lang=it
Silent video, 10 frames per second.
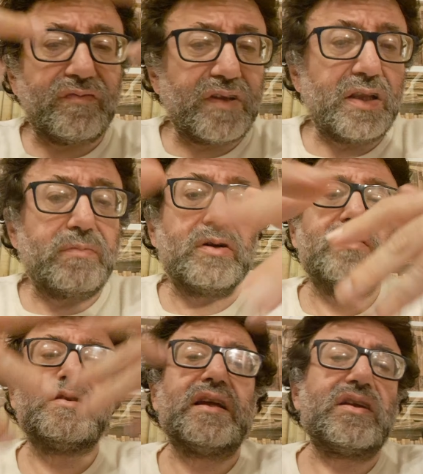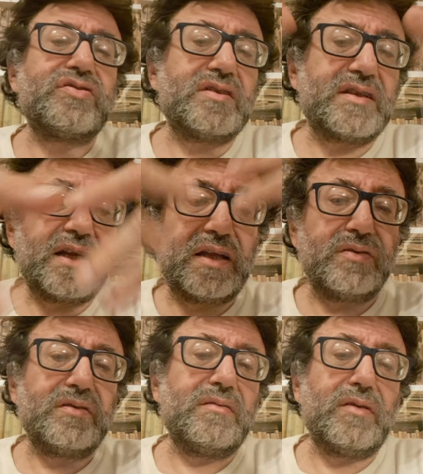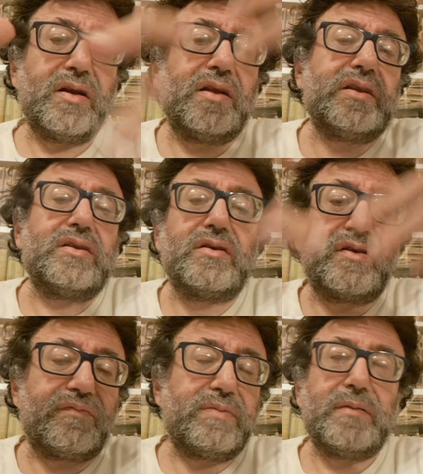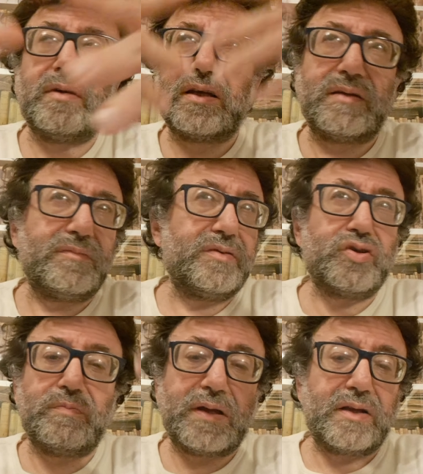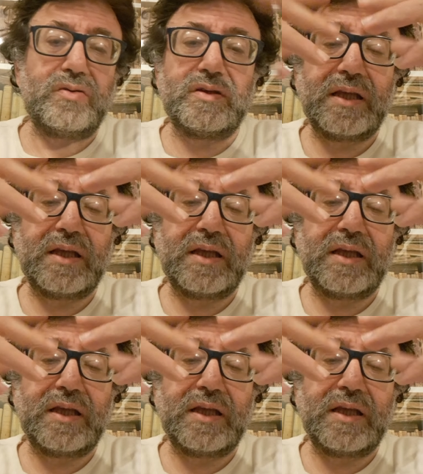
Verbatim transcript: un video però lo sta registrando ma l'ha detto prima che mi ci perdo